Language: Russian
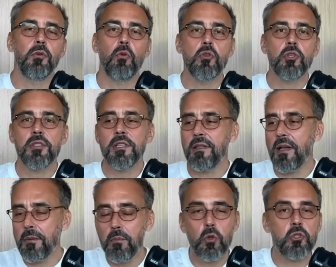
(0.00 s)
хочется
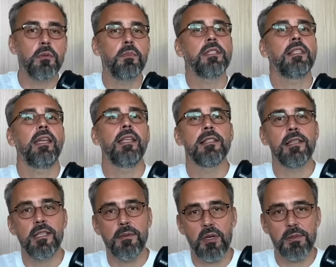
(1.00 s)
как можно быстрее с
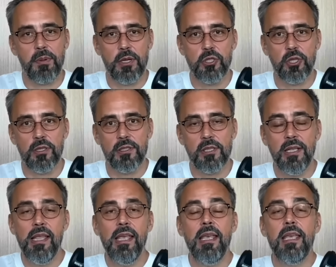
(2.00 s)
этим распрощаться.
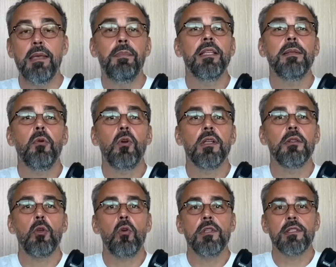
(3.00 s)
И поэтому
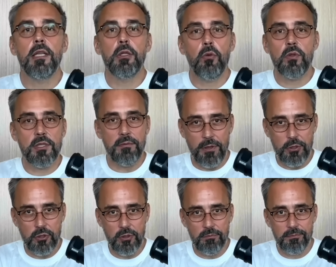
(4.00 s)
контроль становится
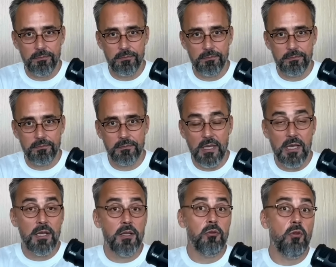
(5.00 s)
вечным.
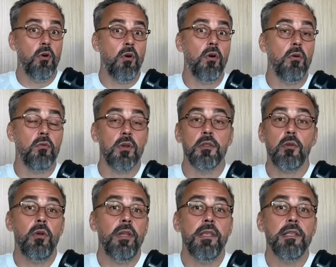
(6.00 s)
Но у
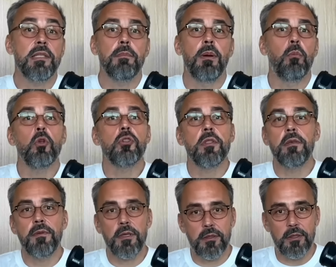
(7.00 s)
контроля есть и побочные
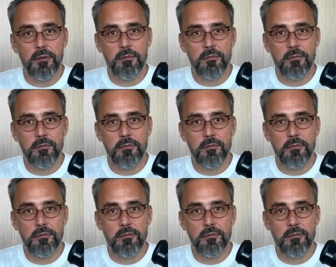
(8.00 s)
эффекты,